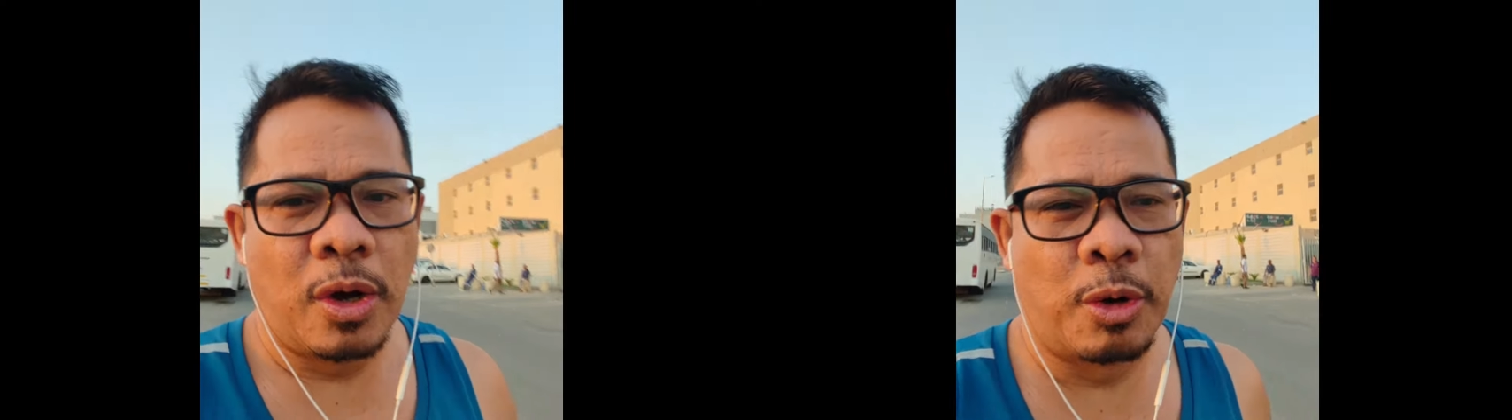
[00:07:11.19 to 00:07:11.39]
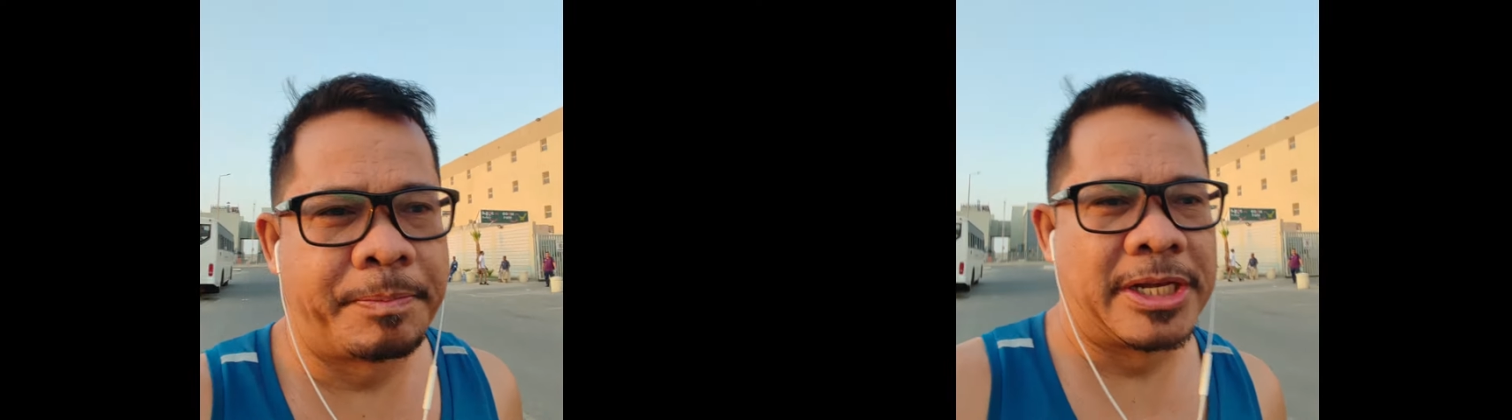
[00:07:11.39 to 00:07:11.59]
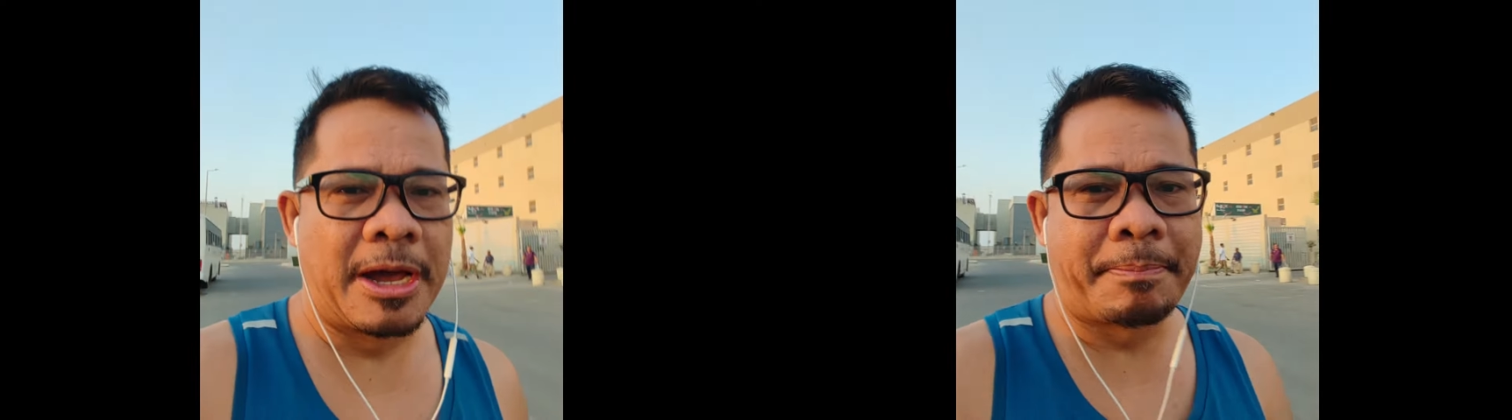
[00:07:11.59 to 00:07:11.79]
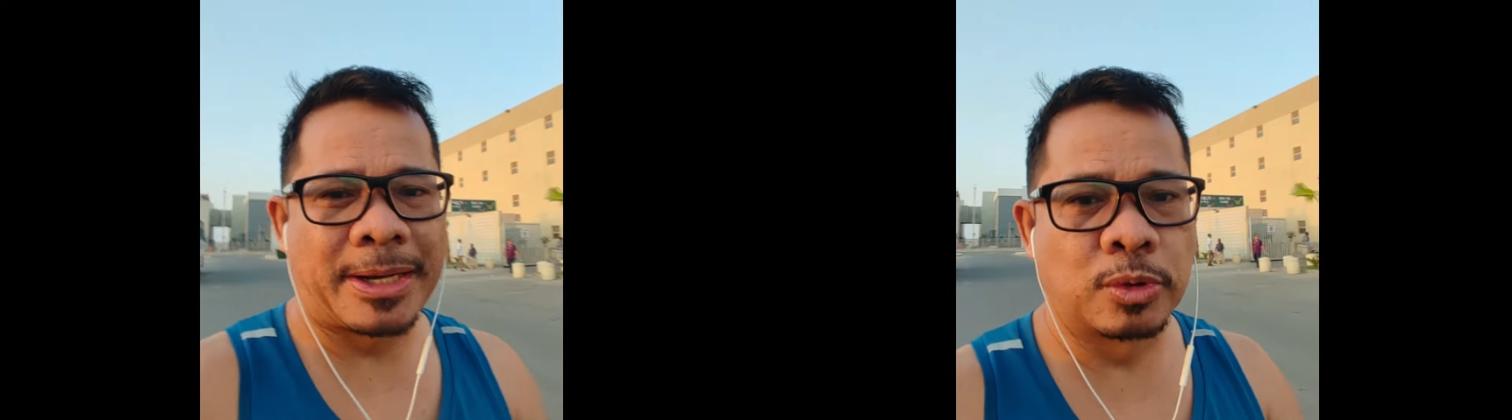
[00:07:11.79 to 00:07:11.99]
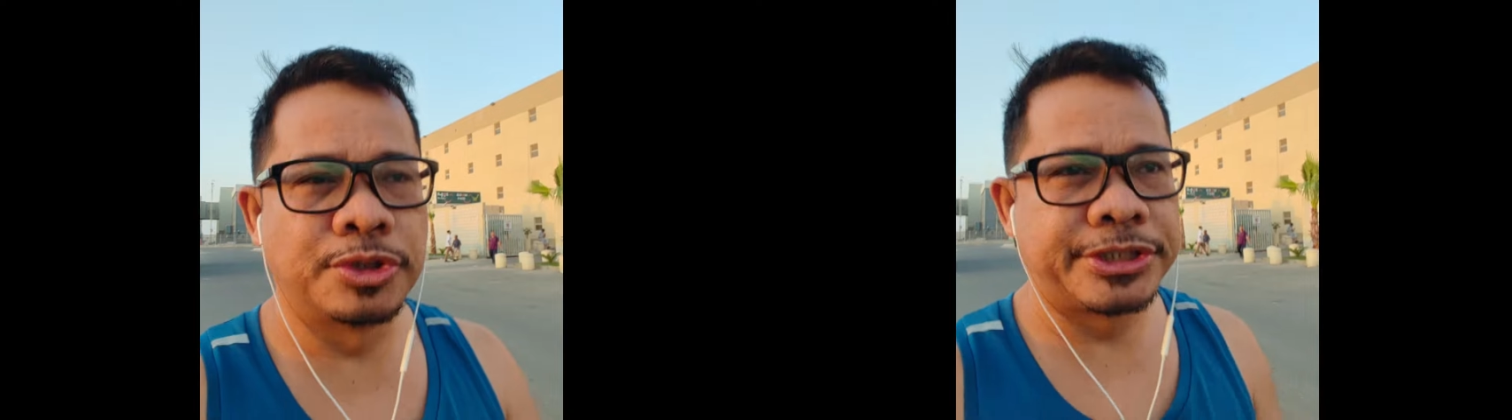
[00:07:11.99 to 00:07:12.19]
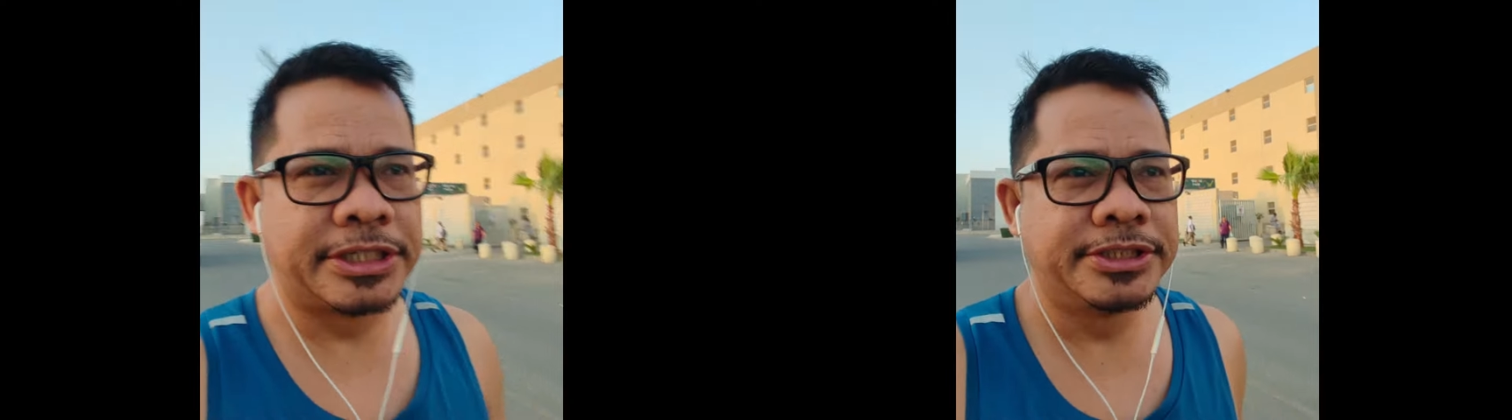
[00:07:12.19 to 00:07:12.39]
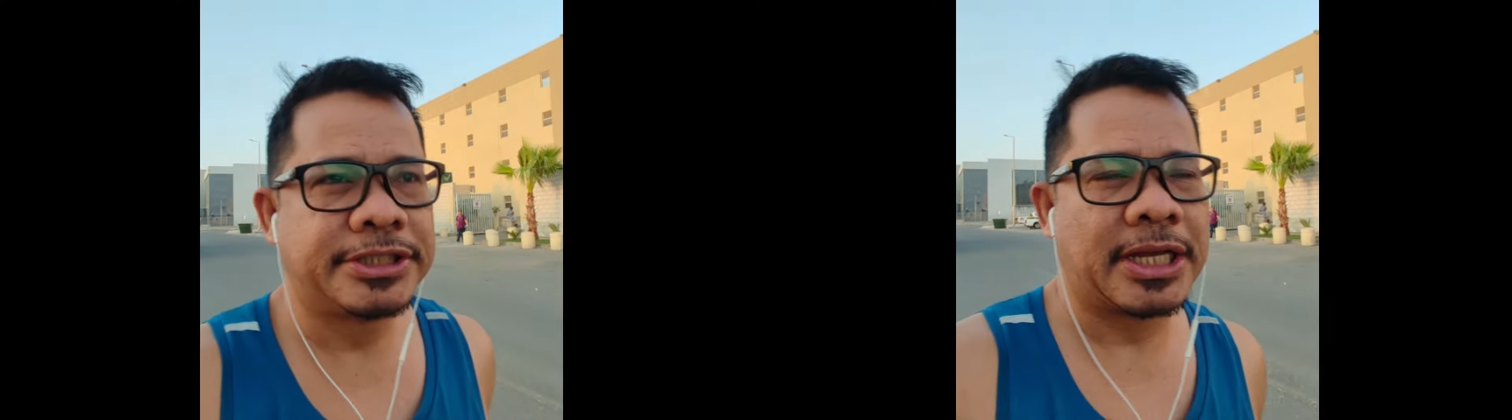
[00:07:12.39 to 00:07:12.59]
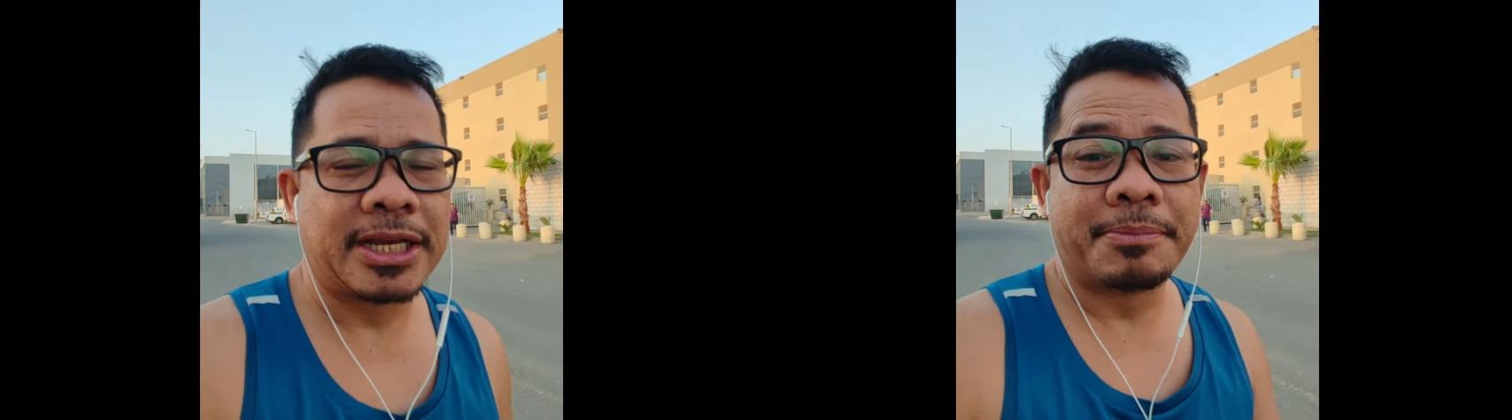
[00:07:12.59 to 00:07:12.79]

o pinapakonsensya